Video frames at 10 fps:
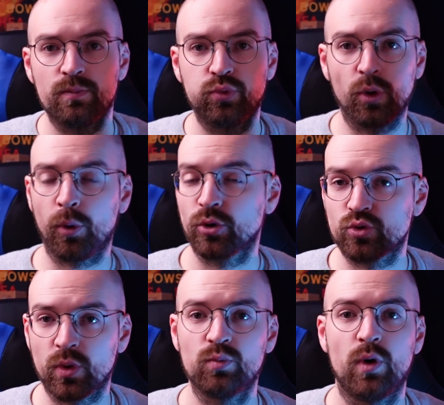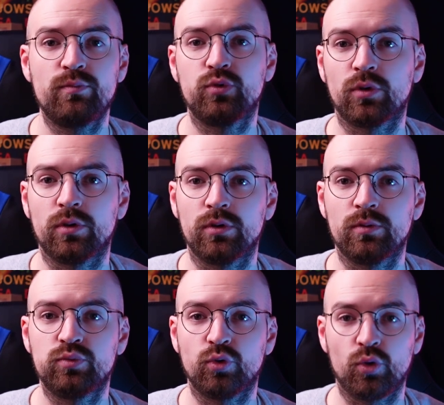pour prendre soin de moi, pour,
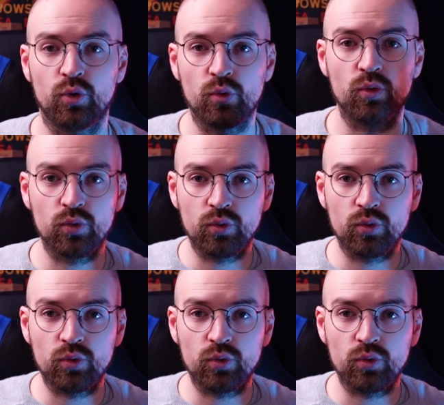euh, pour